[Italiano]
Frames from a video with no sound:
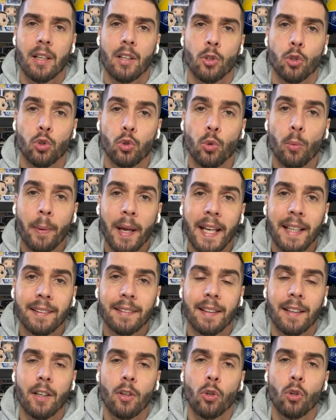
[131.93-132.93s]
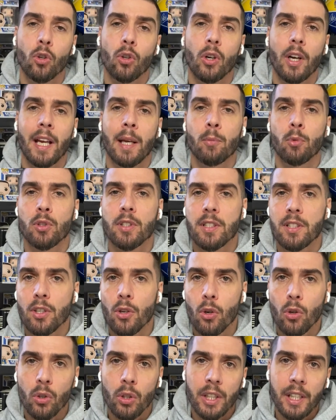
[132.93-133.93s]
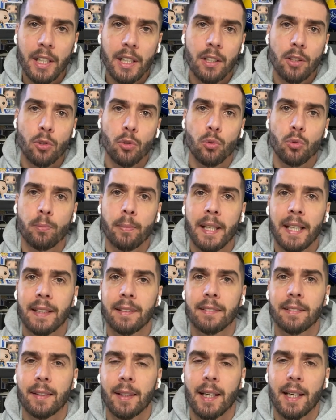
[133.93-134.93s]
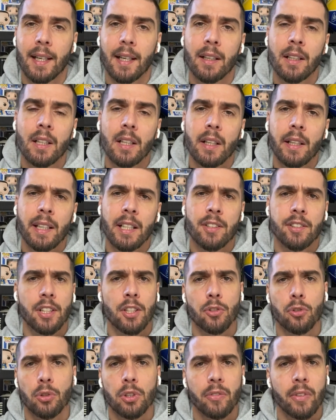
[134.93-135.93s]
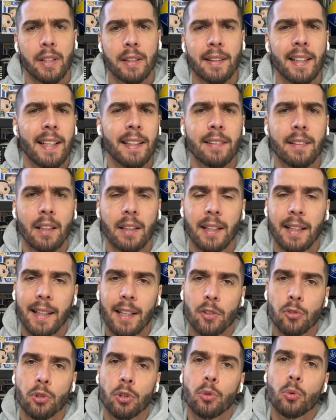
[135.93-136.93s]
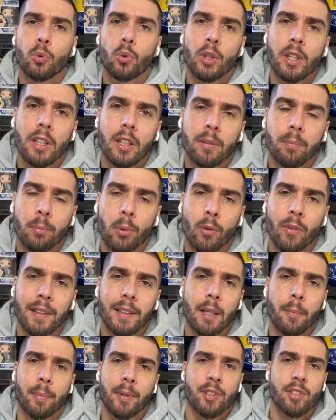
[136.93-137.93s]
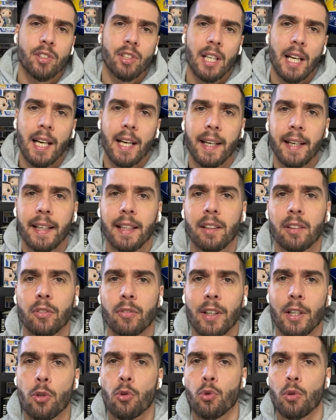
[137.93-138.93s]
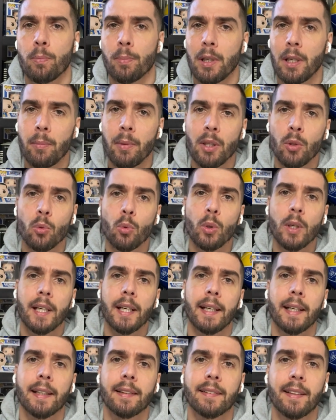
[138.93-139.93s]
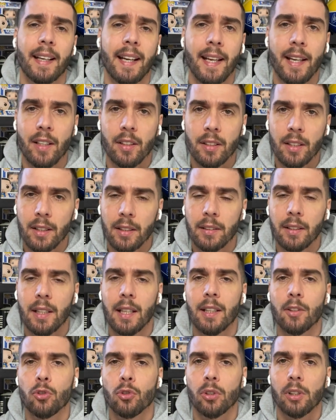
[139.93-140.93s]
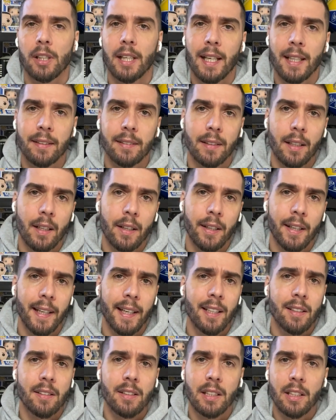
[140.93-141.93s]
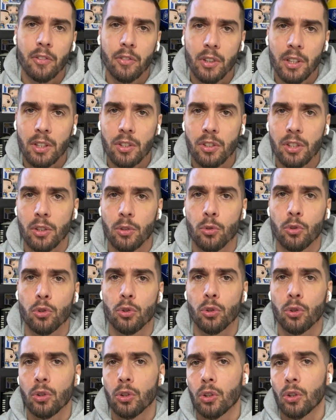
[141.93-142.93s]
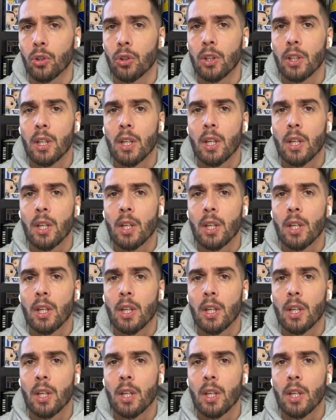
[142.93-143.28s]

subentrano emozioni, subentra il senso di vendetta nel caso in cui provate a pensare faccio i primi due trade della giornata negativi se non sono